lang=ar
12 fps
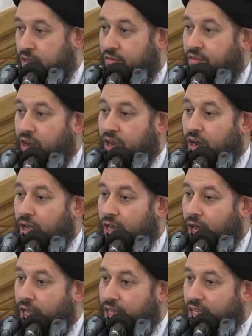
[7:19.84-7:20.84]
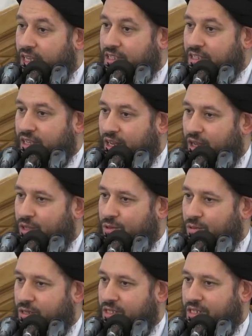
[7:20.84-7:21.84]
فقال عليه الصلاة
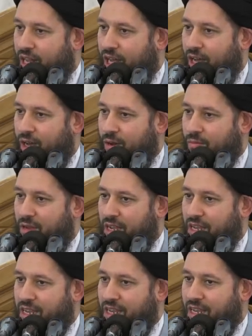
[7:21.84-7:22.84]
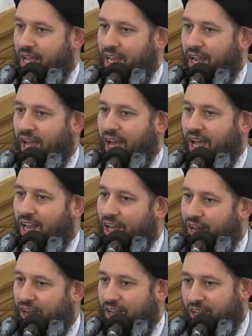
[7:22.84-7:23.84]
والسلام إن
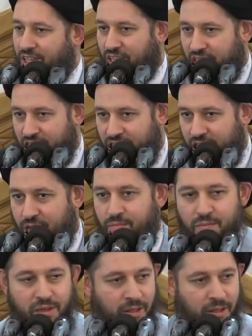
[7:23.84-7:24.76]
الحلال طيب